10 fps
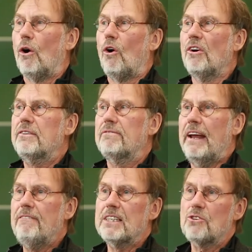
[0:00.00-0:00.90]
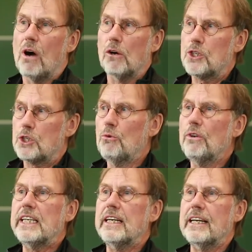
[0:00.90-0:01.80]
Und wenn wir so aus
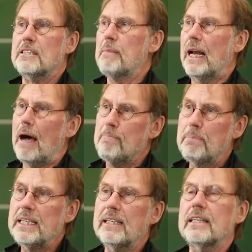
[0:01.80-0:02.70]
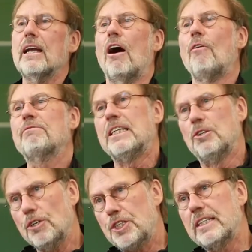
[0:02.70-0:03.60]
Studien das mal abbilden auf die
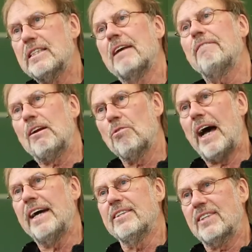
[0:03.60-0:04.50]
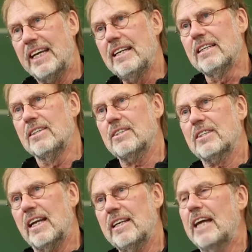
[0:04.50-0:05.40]
Durchschnittsentwicklung eines
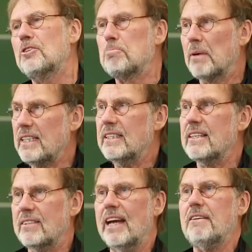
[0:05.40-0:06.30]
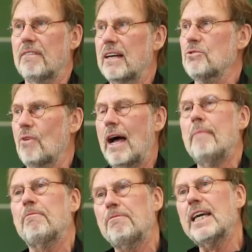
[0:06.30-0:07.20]
Kindes, dann entspricht das etwa so
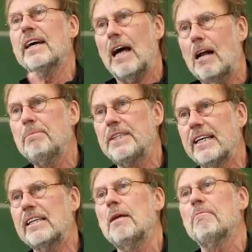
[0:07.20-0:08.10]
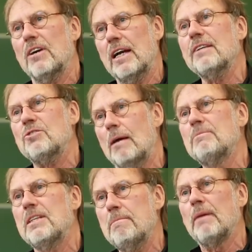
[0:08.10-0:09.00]
einem viereinhalbjährigen im Vergleich zu
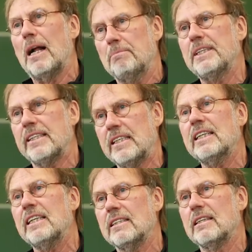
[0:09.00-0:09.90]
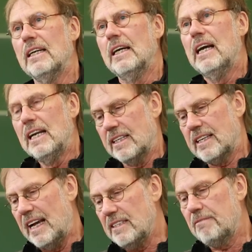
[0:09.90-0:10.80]
einem siebeneinhalbjährigen Kind.
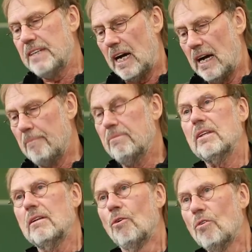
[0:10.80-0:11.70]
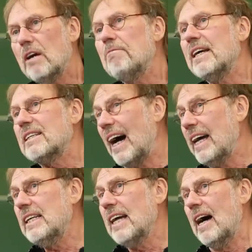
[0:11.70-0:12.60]
Das heißt, wir haben ungefähr
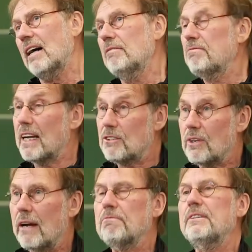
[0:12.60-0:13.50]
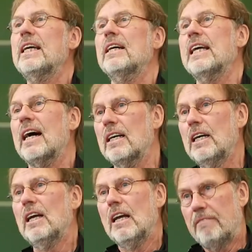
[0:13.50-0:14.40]
drei Jahre, vielleicht sogar vier Jahre,
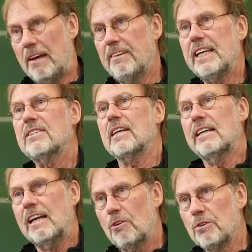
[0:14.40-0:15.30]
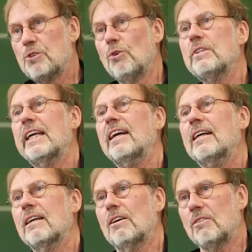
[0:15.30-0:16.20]
wenn wir jetzt an Inklusion
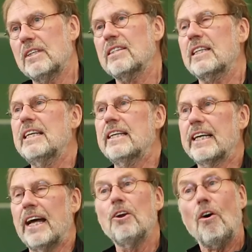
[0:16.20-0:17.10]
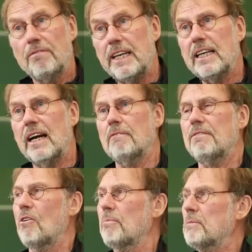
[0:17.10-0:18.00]
denken und dass Kinder da noch weniger
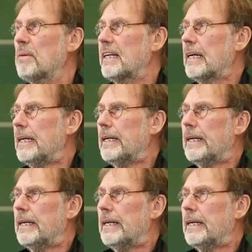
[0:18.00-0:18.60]
Erfahrung mitbringen,